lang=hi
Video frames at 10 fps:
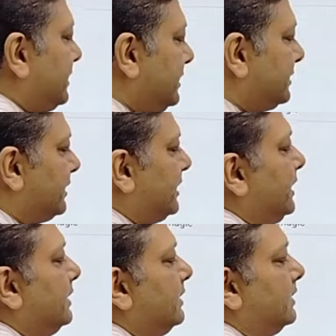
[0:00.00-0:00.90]
बटन पर क्लिक
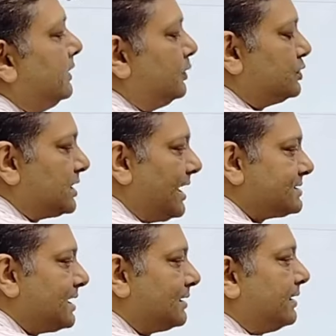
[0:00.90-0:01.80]
करके कुछ
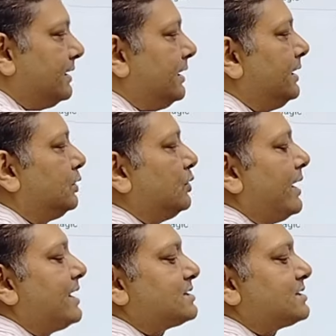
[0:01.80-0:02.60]
ऐसा करेंगे तो